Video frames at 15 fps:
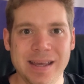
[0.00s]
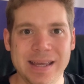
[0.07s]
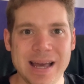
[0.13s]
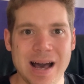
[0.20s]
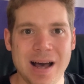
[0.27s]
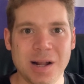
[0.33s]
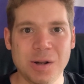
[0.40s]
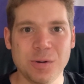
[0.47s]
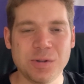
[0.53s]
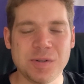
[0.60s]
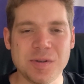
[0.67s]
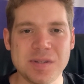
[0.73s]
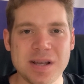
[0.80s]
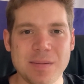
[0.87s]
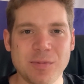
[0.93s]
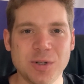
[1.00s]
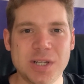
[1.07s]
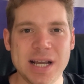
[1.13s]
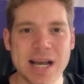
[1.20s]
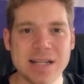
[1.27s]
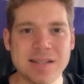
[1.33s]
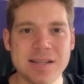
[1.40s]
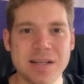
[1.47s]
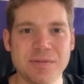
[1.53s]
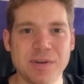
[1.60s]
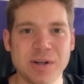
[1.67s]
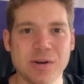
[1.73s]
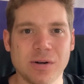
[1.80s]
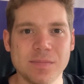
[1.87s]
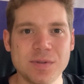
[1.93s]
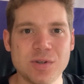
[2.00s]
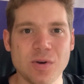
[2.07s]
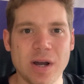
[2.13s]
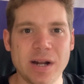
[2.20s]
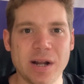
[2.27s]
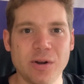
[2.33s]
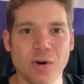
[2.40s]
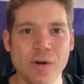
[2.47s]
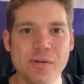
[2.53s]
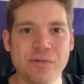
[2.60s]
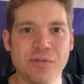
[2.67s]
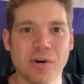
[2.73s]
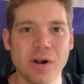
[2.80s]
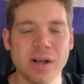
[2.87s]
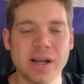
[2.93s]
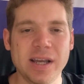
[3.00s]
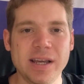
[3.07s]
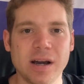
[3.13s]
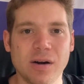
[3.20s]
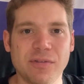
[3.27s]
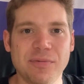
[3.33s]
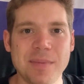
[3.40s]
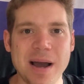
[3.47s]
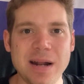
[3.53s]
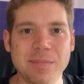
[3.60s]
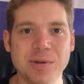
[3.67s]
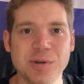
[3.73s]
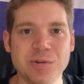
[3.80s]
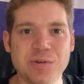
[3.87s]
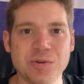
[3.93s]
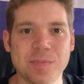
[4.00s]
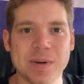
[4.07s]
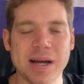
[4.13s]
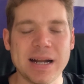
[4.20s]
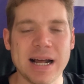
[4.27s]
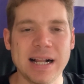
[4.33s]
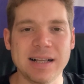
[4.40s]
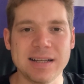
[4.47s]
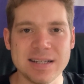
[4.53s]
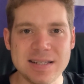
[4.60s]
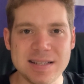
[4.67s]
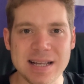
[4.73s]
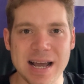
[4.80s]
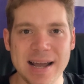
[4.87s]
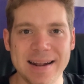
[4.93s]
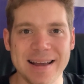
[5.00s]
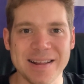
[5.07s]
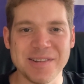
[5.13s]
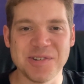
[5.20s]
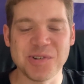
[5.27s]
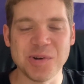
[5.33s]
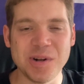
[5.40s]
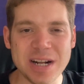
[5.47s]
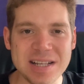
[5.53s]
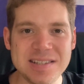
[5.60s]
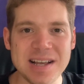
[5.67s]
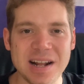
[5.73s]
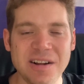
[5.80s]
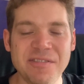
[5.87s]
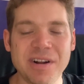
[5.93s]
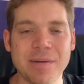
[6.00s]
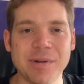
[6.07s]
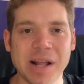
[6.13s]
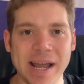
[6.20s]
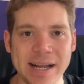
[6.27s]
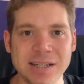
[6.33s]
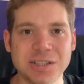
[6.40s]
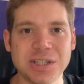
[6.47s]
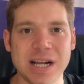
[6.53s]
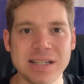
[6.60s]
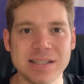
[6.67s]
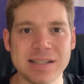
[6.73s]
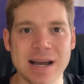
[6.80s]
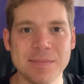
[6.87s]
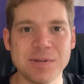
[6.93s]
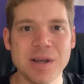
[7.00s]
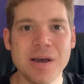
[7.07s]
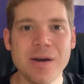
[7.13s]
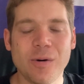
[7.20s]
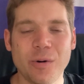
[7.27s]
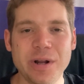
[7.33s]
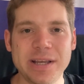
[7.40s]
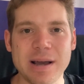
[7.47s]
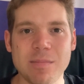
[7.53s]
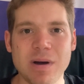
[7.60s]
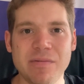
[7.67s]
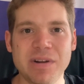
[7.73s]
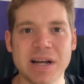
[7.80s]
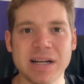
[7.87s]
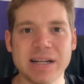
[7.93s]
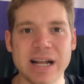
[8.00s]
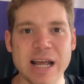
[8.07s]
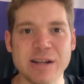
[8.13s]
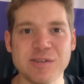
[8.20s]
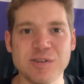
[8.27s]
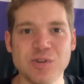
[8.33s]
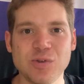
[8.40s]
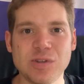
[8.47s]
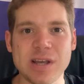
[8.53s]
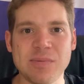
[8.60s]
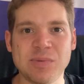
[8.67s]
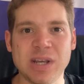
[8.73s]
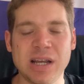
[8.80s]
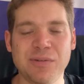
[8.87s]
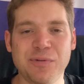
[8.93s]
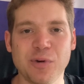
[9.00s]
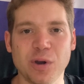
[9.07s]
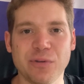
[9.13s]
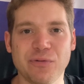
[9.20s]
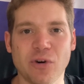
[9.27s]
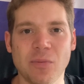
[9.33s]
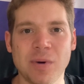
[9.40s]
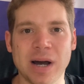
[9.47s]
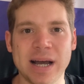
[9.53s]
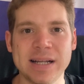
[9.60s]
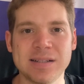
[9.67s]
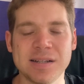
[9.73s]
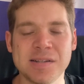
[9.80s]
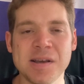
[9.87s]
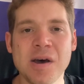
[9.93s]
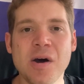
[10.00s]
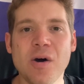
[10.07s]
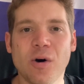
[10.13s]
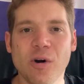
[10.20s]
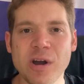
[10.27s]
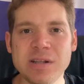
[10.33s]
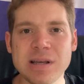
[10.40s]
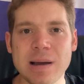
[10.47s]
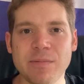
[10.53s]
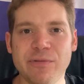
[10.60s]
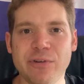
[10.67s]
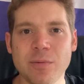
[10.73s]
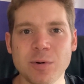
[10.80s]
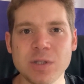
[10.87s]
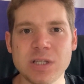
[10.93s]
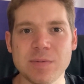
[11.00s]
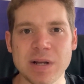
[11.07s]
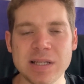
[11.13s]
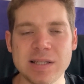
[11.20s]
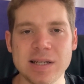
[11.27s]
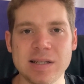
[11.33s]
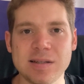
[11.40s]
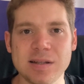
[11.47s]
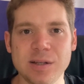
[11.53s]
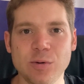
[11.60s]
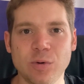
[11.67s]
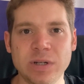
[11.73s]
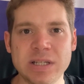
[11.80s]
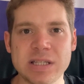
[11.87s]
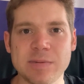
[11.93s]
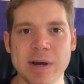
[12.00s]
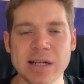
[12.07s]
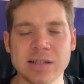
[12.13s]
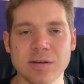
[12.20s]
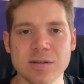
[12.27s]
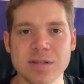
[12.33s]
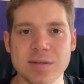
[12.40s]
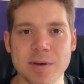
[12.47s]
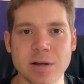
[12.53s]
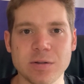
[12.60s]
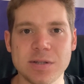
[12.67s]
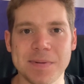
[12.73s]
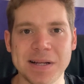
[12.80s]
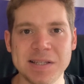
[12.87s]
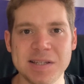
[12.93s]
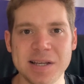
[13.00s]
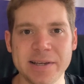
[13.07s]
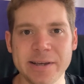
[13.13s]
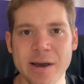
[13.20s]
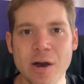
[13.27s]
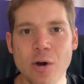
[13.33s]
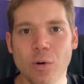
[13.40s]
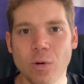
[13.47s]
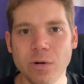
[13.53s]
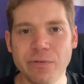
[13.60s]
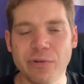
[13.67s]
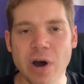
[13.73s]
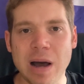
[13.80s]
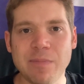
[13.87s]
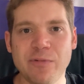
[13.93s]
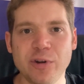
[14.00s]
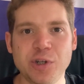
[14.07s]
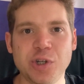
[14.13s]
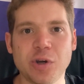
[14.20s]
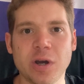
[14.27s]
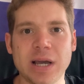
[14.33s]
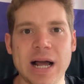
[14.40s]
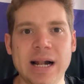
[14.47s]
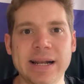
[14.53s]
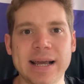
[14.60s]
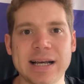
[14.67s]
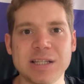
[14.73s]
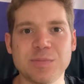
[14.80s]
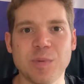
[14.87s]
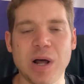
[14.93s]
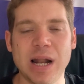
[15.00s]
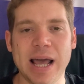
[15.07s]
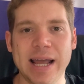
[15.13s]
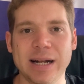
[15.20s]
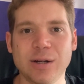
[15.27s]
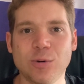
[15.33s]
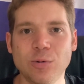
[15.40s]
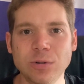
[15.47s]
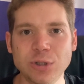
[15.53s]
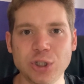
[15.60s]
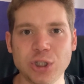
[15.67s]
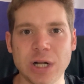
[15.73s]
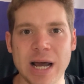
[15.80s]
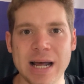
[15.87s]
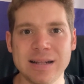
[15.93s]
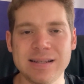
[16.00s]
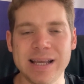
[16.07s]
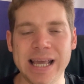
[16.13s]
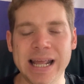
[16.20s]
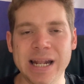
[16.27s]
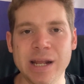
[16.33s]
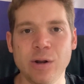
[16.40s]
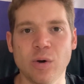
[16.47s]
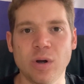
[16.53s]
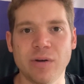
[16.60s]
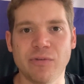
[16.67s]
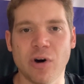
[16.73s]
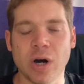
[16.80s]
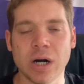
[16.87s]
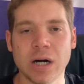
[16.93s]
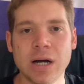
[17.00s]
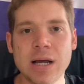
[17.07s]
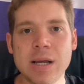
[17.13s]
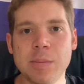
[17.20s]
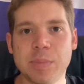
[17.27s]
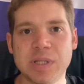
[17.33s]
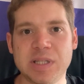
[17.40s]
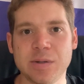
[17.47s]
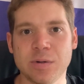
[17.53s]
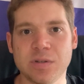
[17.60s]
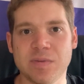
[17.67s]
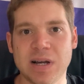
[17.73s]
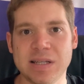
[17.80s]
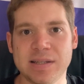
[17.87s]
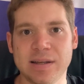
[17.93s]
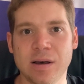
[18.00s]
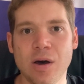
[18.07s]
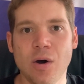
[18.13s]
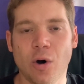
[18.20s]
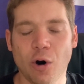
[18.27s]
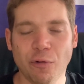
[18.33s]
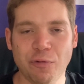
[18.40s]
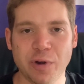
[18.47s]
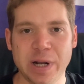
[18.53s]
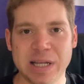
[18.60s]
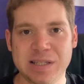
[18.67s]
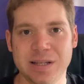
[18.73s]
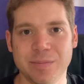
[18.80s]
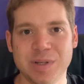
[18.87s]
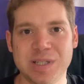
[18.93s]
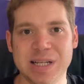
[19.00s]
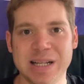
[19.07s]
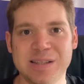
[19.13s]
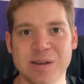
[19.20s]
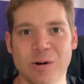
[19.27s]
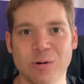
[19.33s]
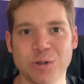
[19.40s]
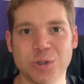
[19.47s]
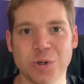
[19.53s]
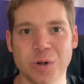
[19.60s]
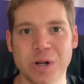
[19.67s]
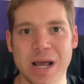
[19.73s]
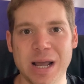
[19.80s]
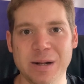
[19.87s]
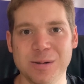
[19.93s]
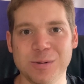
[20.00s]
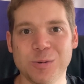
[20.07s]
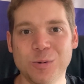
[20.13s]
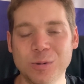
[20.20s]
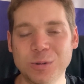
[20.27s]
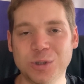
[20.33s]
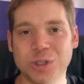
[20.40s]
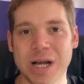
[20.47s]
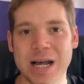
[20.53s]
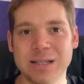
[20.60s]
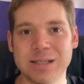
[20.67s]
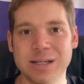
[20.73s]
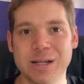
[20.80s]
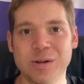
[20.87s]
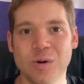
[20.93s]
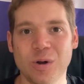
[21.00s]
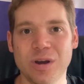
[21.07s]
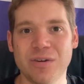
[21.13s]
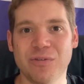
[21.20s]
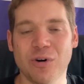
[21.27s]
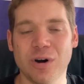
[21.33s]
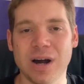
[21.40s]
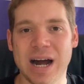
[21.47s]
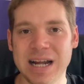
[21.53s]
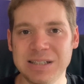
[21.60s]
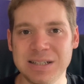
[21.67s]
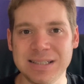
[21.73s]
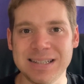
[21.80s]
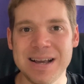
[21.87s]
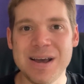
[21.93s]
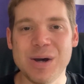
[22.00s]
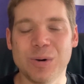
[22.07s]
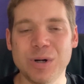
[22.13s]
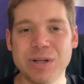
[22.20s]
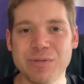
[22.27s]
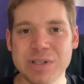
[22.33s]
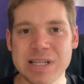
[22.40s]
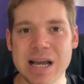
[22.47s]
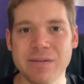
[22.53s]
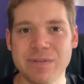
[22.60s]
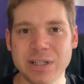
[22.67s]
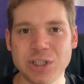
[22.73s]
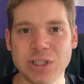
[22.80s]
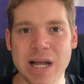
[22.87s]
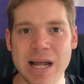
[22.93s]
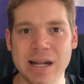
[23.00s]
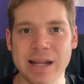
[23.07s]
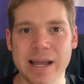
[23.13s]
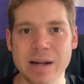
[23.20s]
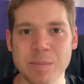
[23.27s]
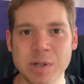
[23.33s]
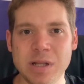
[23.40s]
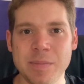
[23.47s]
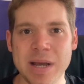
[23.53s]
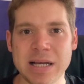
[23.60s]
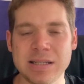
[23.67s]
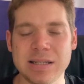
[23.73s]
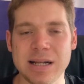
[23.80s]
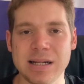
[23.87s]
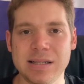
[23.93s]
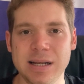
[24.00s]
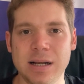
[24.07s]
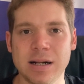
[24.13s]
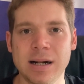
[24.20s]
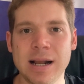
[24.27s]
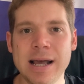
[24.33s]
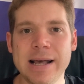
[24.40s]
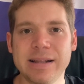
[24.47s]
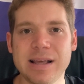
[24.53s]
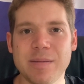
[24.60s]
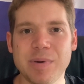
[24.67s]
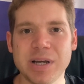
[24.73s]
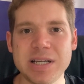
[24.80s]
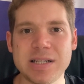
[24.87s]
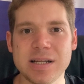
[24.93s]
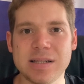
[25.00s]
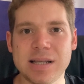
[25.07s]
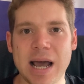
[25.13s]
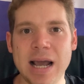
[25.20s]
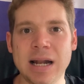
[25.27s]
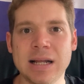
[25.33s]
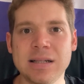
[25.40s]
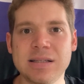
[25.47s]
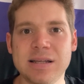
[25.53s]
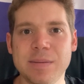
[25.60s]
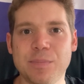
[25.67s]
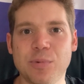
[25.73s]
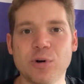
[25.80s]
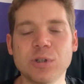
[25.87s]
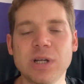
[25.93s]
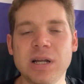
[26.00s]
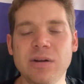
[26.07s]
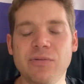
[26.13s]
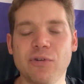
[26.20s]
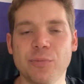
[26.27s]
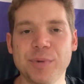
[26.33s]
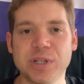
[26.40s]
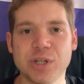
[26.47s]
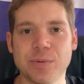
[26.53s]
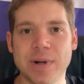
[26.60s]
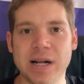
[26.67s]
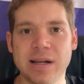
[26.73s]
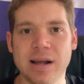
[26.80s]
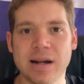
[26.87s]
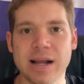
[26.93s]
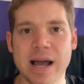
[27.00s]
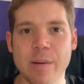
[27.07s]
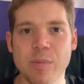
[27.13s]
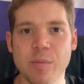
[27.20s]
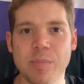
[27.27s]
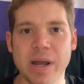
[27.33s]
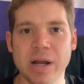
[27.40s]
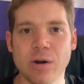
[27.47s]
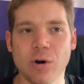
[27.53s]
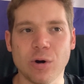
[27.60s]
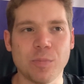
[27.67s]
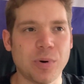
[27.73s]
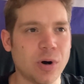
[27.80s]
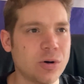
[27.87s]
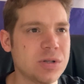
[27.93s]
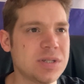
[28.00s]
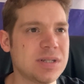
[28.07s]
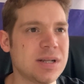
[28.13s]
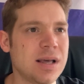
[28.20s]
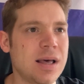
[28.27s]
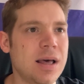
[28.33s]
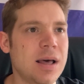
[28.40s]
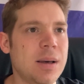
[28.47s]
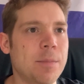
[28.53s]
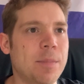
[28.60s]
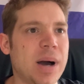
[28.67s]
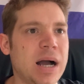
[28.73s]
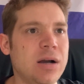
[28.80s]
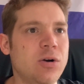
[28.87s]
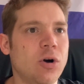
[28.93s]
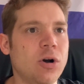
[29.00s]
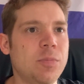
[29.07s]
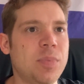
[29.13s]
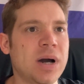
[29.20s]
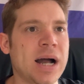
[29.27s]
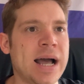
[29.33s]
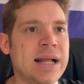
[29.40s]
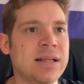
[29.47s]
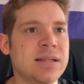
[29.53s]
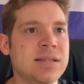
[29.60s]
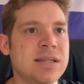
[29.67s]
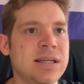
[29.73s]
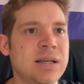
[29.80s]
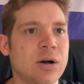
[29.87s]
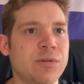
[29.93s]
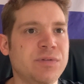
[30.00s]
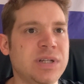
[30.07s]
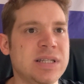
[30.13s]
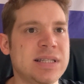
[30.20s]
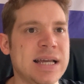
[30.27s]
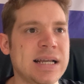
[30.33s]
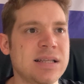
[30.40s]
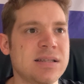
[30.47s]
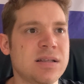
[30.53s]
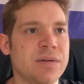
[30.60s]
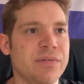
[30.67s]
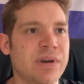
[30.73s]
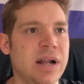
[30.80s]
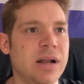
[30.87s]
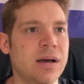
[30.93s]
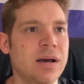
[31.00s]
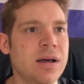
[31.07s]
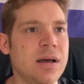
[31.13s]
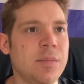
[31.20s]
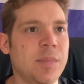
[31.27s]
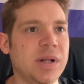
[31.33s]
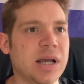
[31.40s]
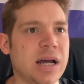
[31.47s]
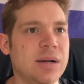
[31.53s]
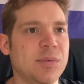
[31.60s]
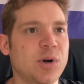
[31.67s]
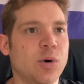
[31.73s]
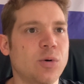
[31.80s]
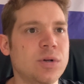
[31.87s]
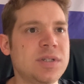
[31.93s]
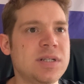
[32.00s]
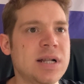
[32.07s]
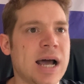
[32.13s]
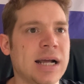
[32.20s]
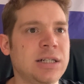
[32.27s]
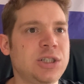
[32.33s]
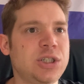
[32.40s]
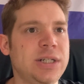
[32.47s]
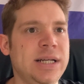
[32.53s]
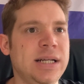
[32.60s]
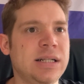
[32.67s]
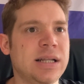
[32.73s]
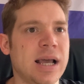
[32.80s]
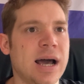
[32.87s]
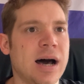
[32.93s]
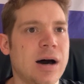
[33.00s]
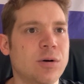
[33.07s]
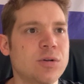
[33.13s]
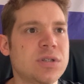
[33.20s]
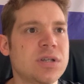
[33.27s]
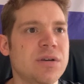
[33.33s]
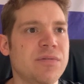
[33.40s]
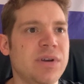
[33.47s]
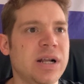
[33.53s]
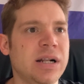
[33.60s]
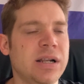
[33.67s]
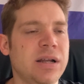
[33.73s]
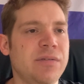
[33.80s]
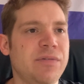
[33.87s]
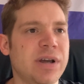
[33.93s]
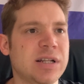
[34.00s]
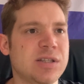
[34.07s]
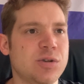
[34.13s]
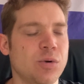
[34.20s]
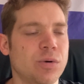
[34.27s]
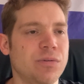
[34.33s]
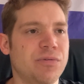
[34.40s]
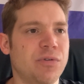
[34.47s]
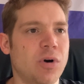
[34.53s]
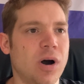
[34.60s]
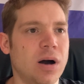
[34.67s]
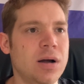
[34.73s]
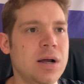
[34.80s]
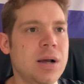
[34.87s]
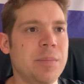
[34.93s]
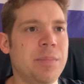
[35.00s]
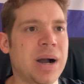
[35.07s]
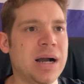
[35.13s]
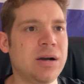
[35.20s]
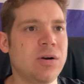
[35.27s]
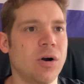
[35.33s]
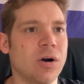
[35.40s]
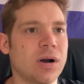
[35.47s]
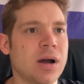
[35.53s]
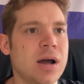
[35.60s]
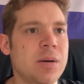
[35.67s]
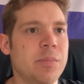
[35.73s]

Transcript: Ja, hallo zusammen und herzlich willkommen zu einer neuen Folge hier auf meinem YouTube-Kanal Chris Thailand. Schön, dass ihr alle wieder mit eingeschaltet habt und ich habe mal wieder ein kleines News-Update für euch vorbereitet. Heute am 25. Juli 2022 und vorab wünsche ich euch allen erstmal einen guten Start in die neue Woche beziehungsweise hoffe, dass ihr bis jetzt auch schon einen guten Start in die neue Woche hattet. Und ich würde sagen, wir starten direkt mit dem ersten Artikel. Da berichtet Thailand-Tipp.info mit Quellenangabe Bangkok Post. Bangkok bereitet sich auf die sechste Welle mit einem großen Anstieg der ausgewählten Infektionen vor. Bangkok.